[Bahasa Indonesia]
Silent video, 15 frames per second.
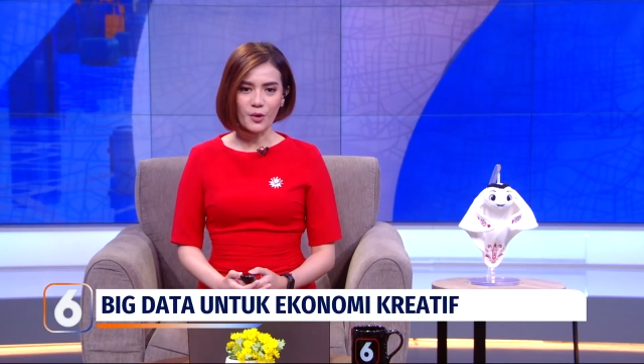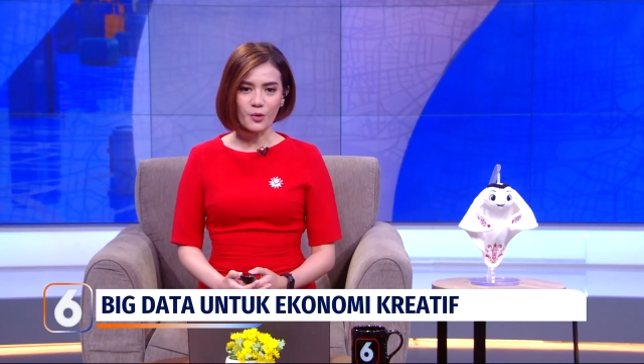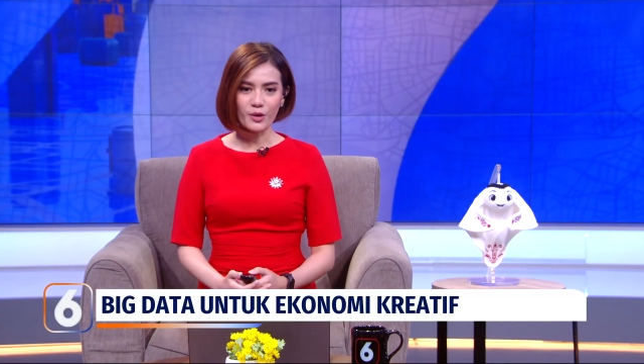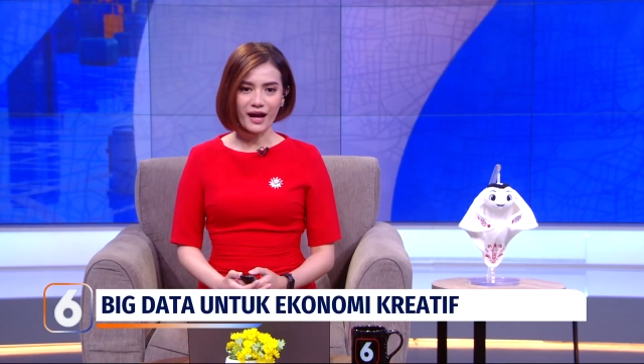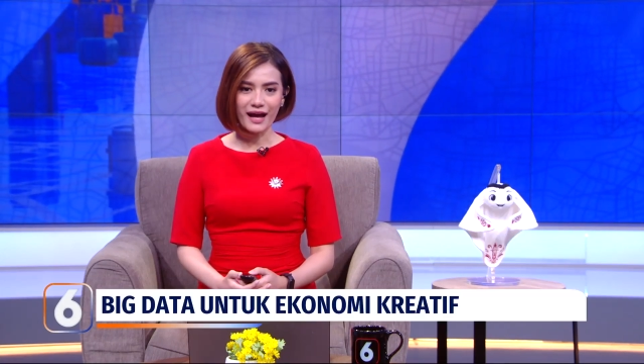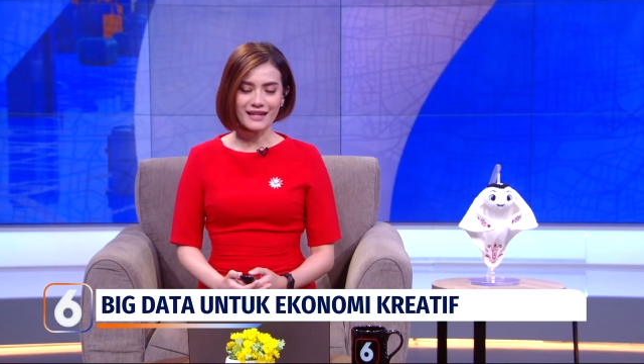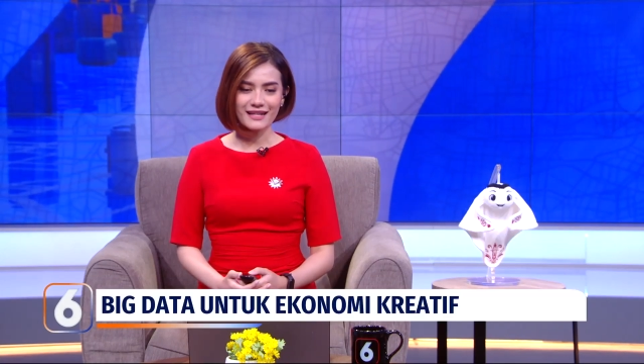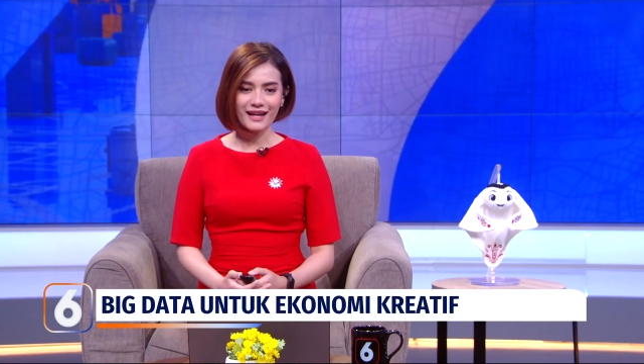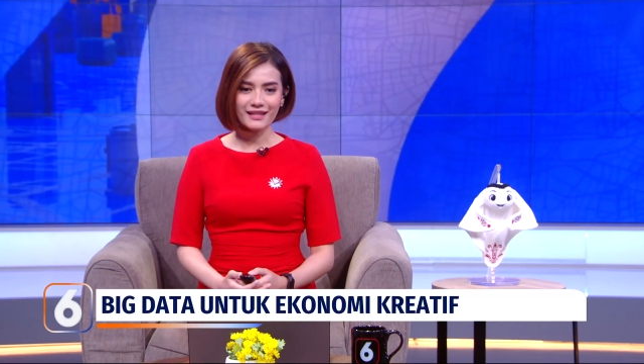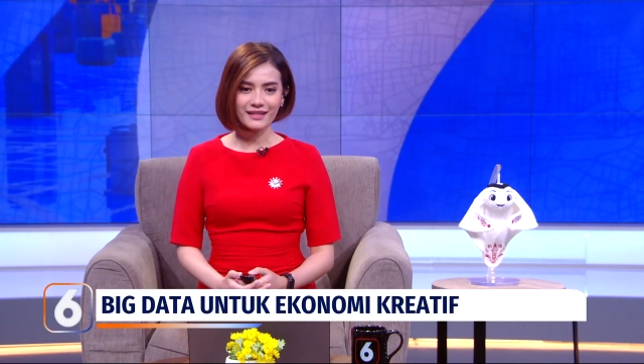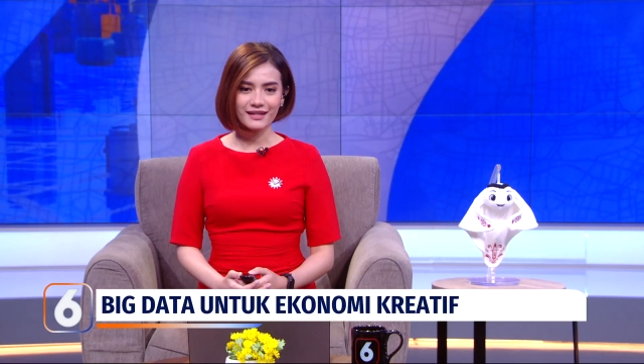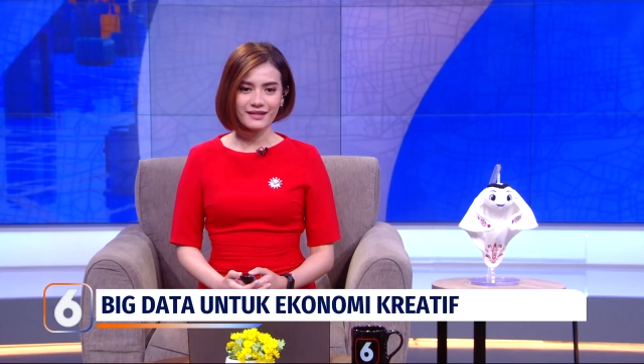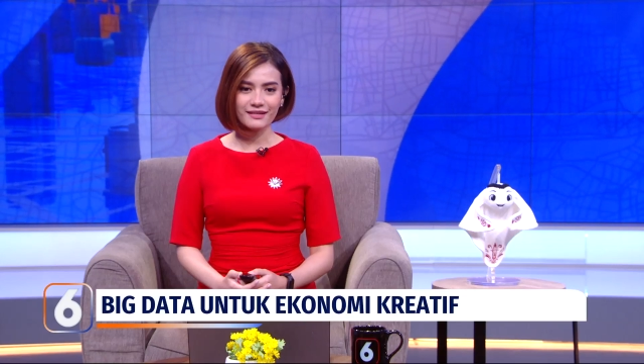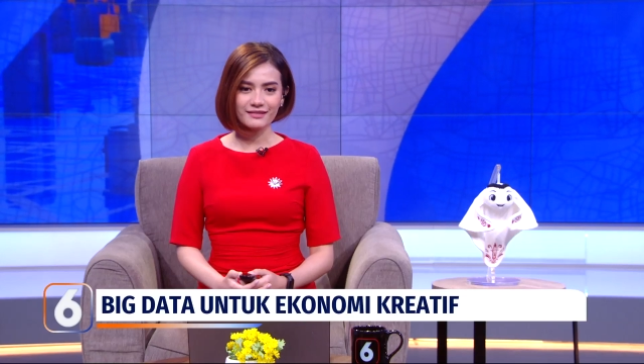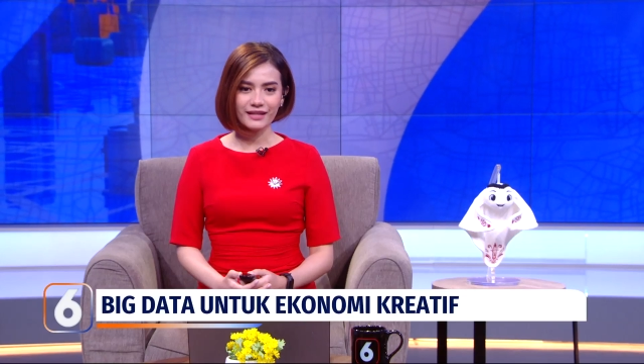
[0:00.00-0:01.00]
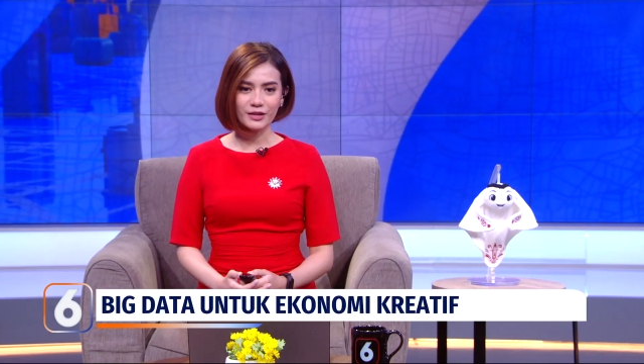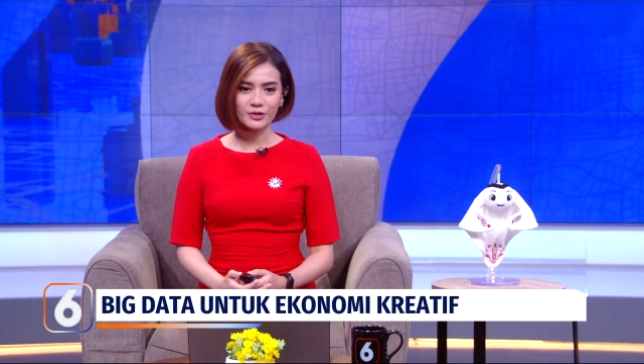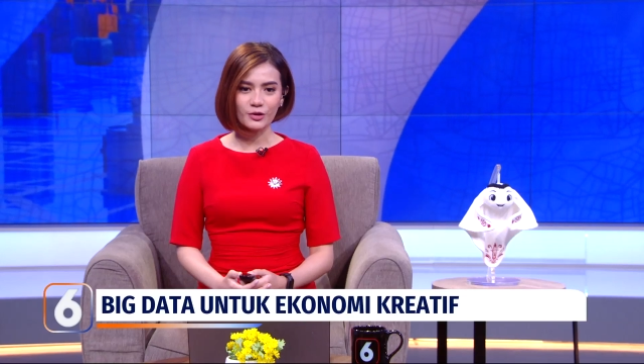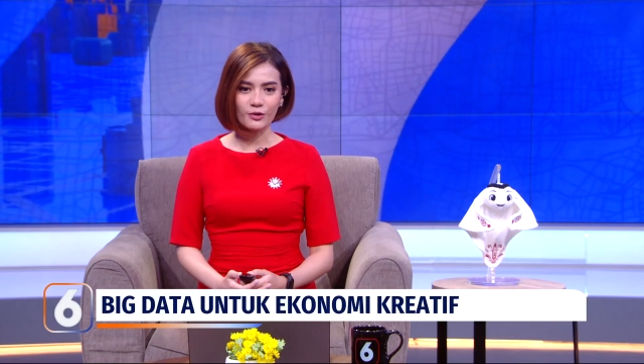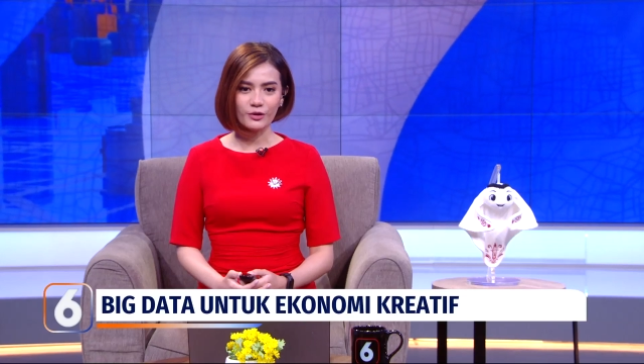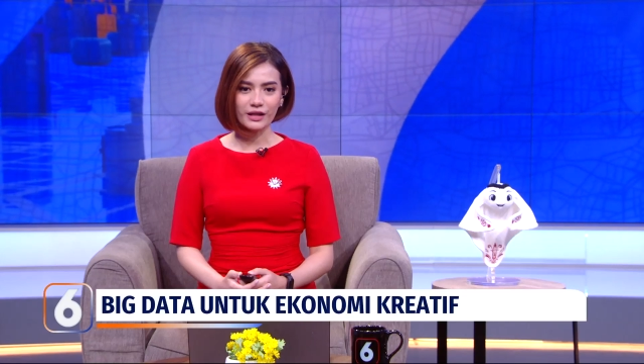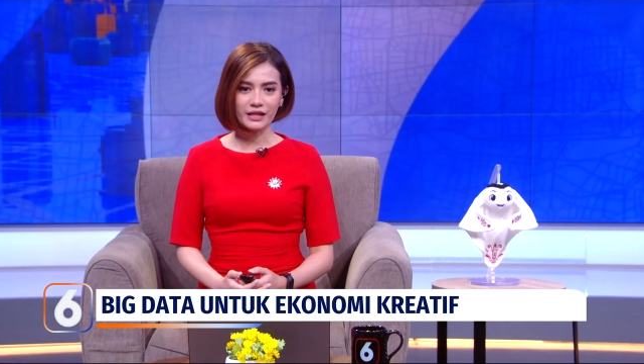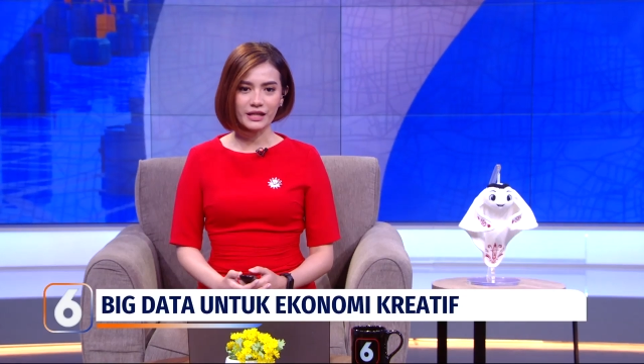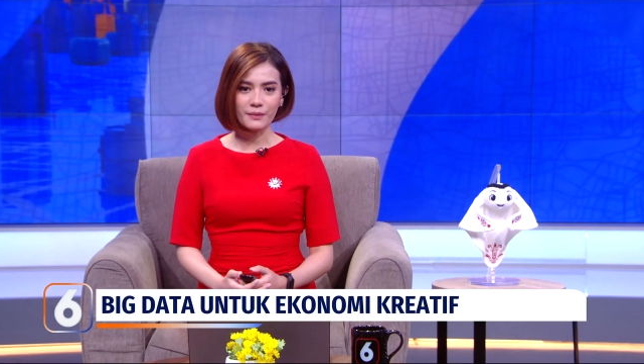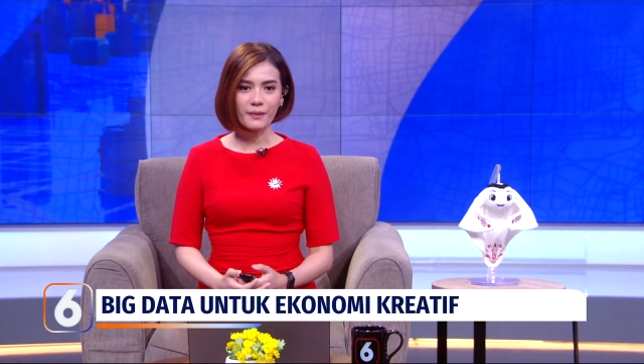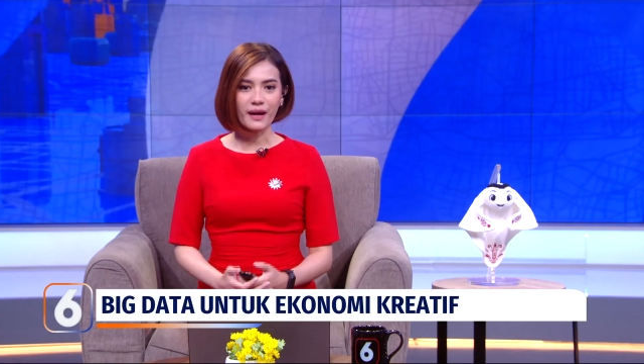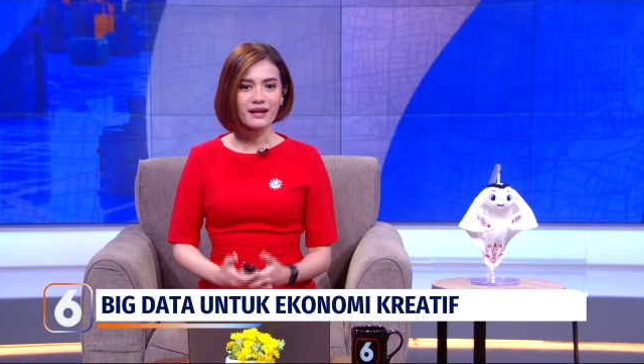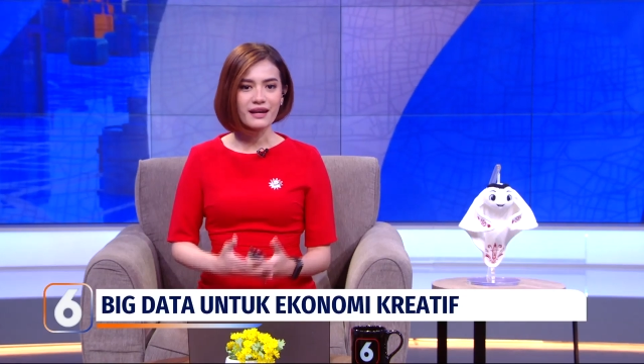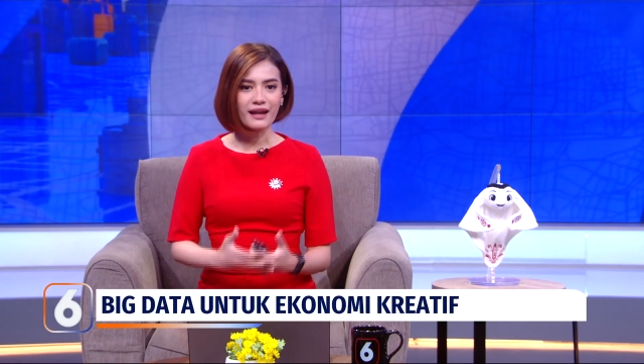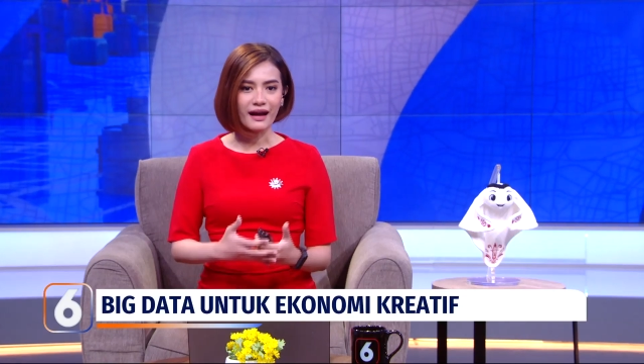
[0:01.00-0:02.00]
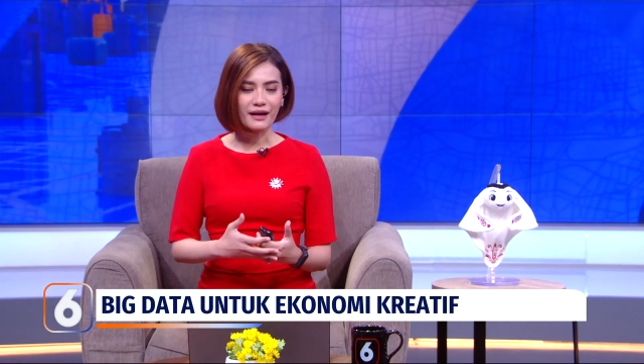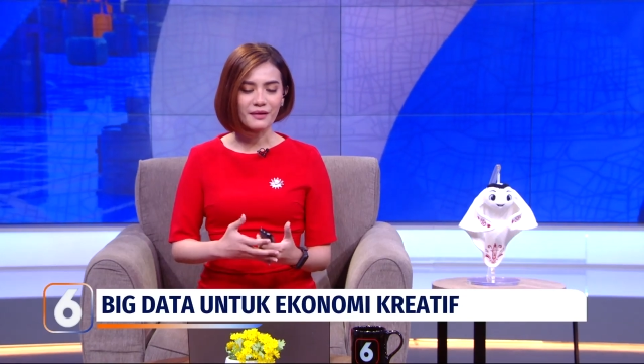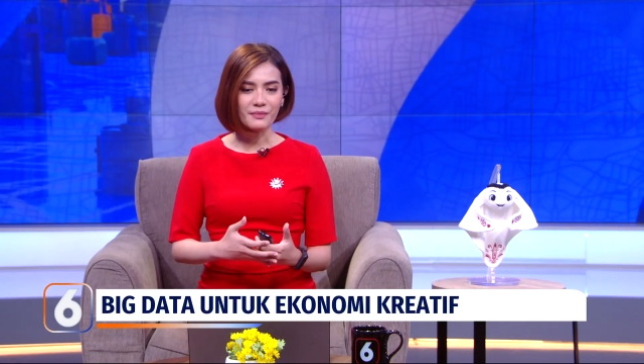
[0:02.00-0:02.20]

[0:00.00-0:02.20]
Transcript: Penggunaan data dan teknologi dipandang